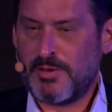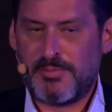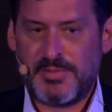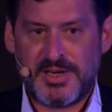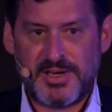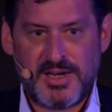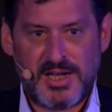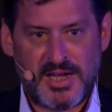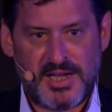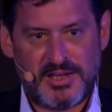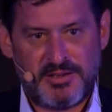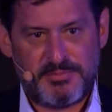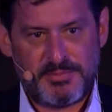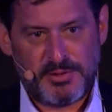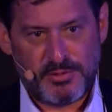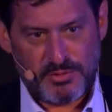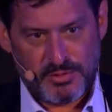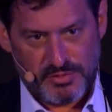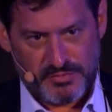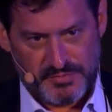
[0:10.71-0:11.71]
obrigado
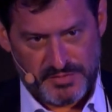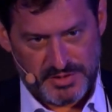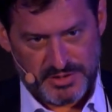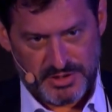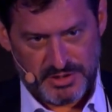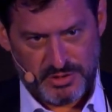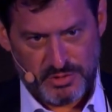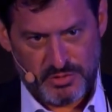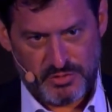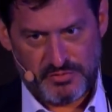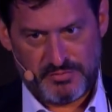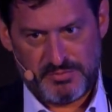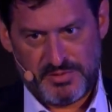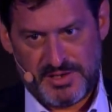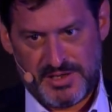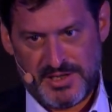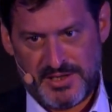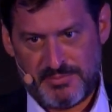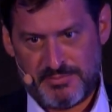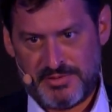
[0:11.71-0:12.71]
pelo convite de novo. Me
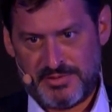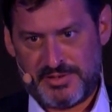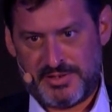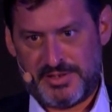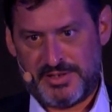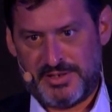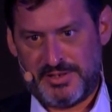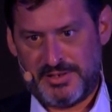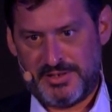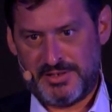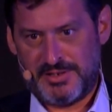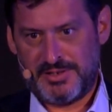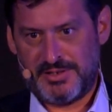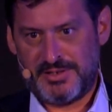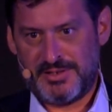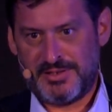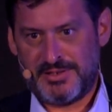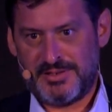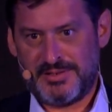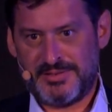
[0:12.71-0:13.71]
lembro
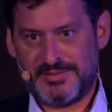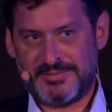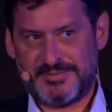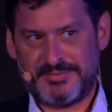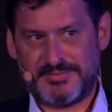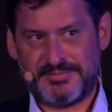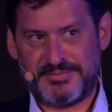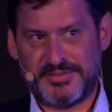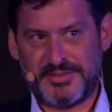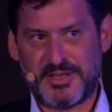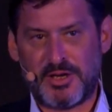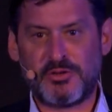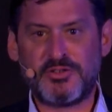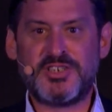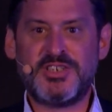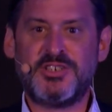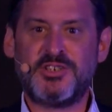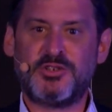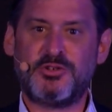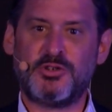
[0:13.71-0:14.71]
que
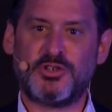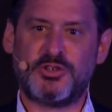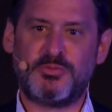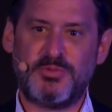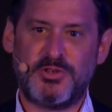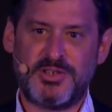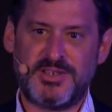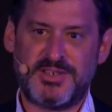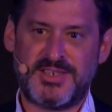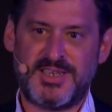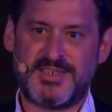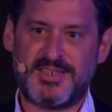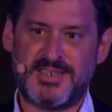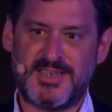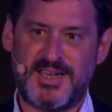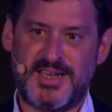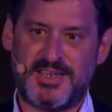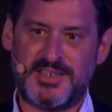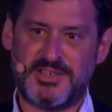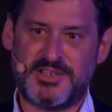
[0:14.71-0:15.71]
finalzinho de
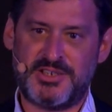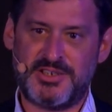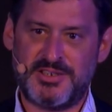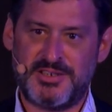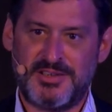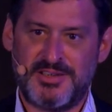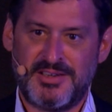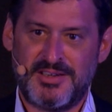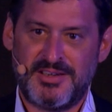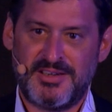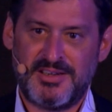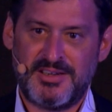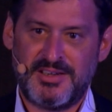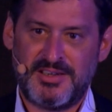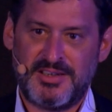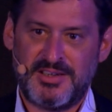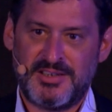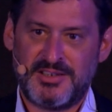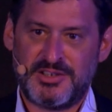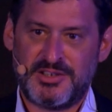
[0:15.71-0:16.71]
2017
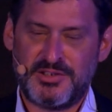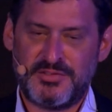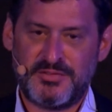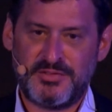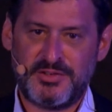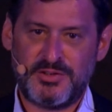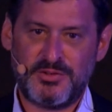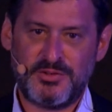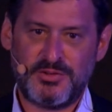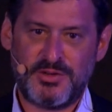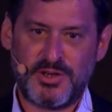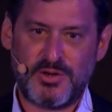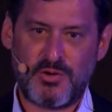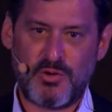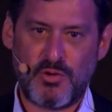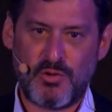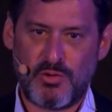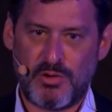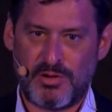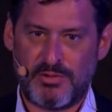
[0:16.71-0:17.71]
tive no
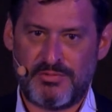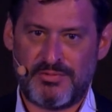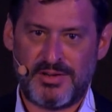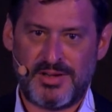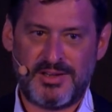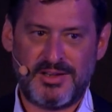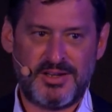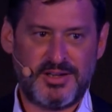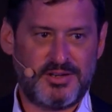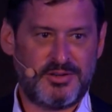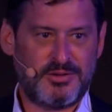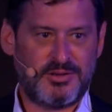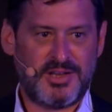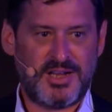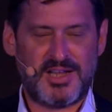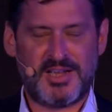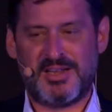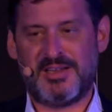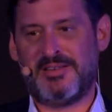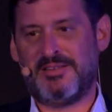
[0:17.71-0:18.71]
ECOA falando
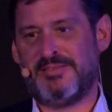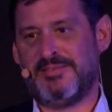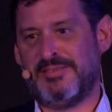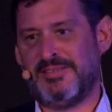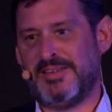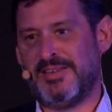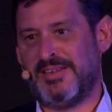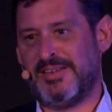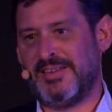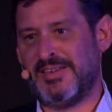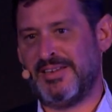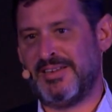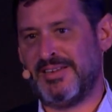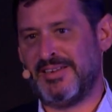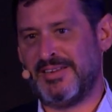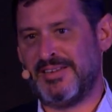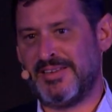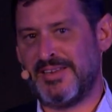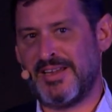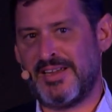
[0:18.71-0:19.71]
lá.
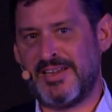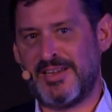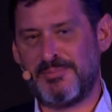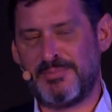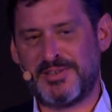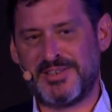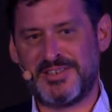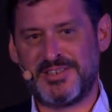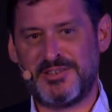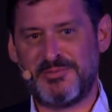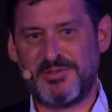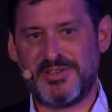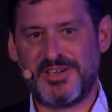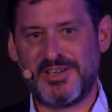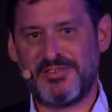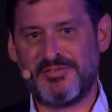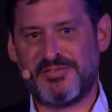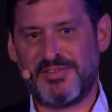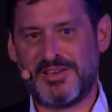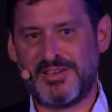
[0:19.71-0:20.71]
É, na época, se não me
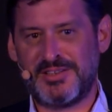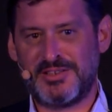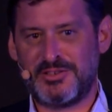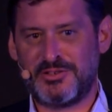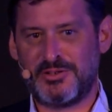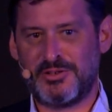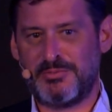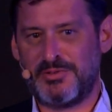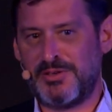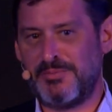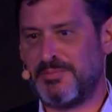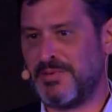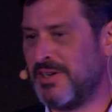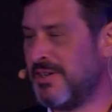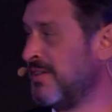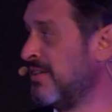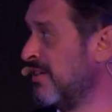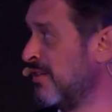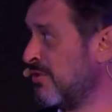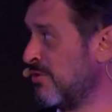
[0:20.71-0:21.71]
engano, falei sobre
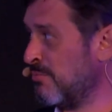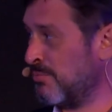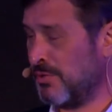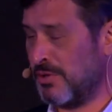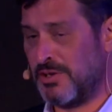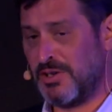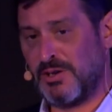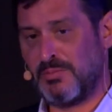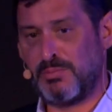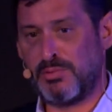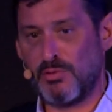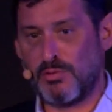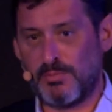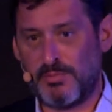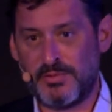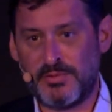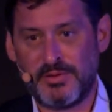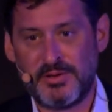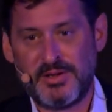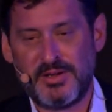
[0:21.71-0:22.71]
empreendendo no poder
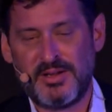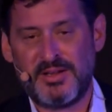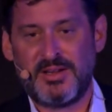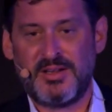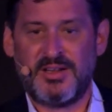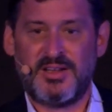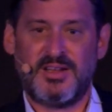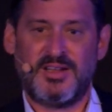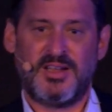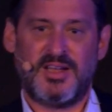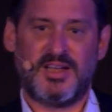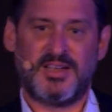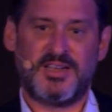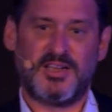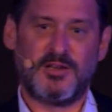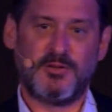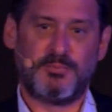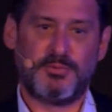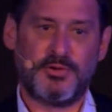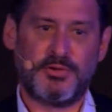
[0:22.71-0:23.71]
público.
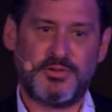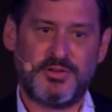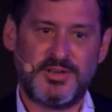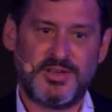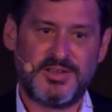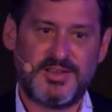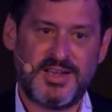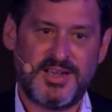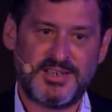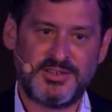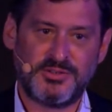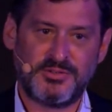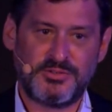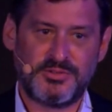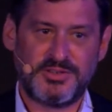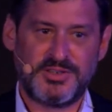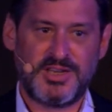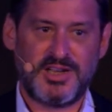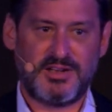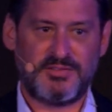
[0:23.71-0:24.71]
Aquela oportunidade eu
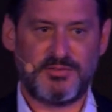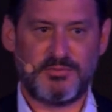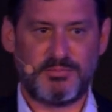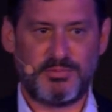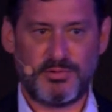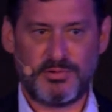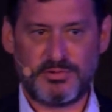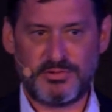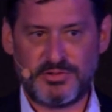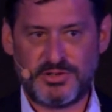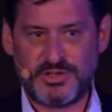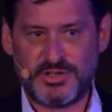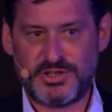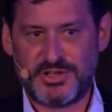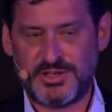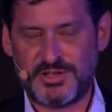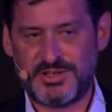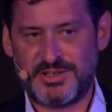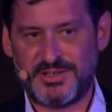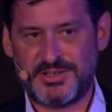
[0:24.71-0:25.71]
cuidava um pouco
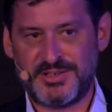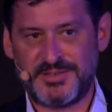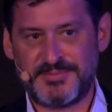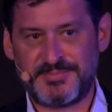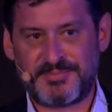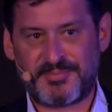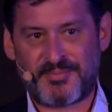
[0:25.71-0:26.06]
de